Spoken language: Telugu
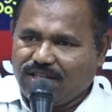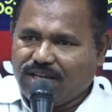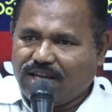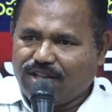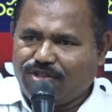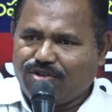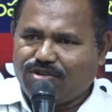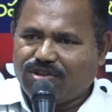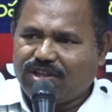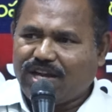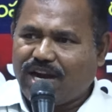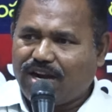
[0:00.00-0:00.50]

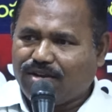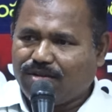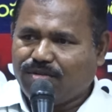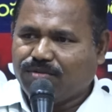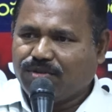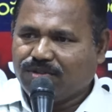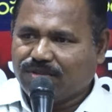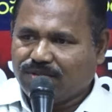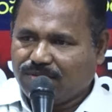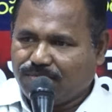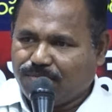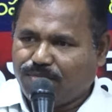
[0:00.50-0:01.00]
ఎదురుదాడు
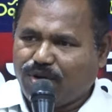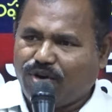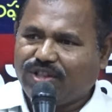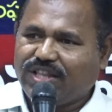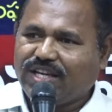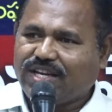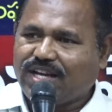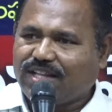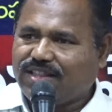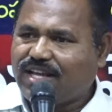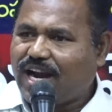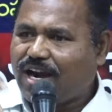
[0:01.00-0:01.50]

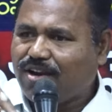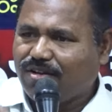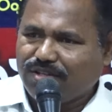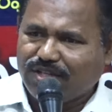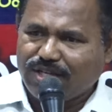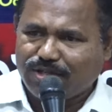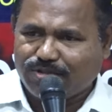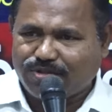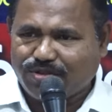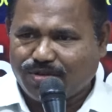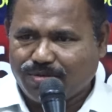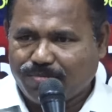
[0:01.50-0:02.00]
భౌతిక దాడులు
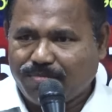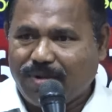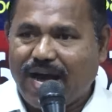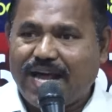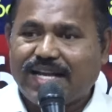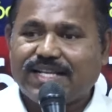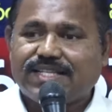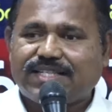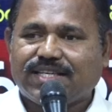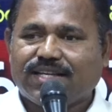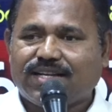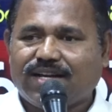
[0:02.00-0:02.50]
చేస్తున్నారు
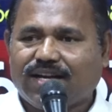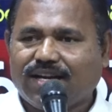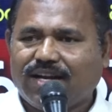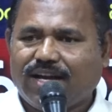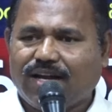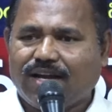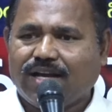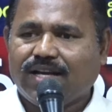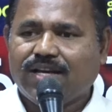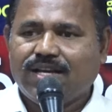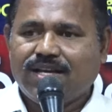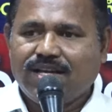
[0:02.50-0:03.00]
మానసికంగా